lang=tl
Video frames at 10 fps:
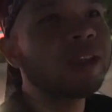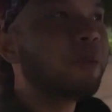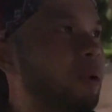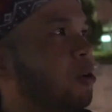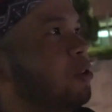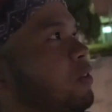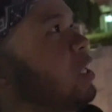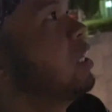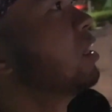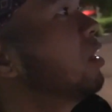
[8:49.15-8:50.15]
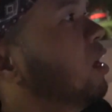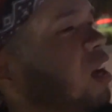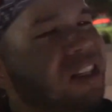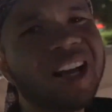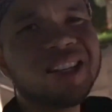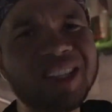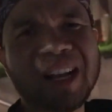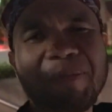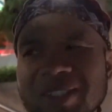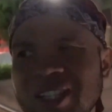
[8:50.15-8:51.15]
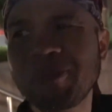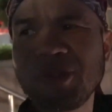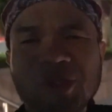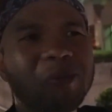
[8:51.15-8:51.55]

Napaka-convenient. At saka sarap, sarap ng